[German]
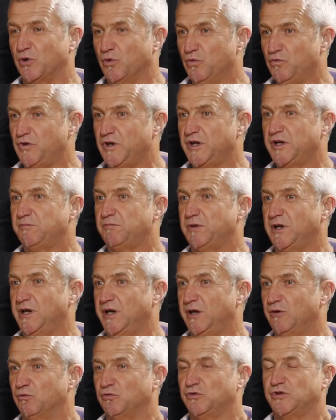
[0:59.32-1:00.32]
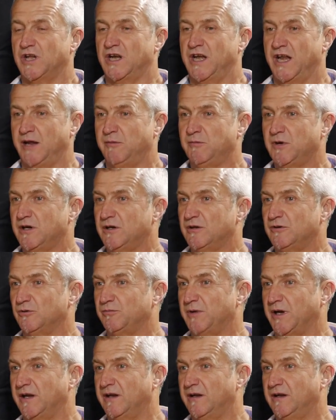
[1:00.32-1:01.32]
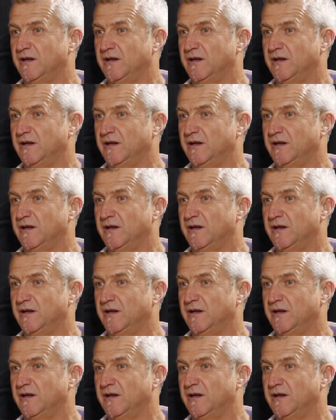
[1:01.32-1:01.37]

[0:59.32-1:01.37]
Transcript: Beruflich bin ich Unternehmer, habe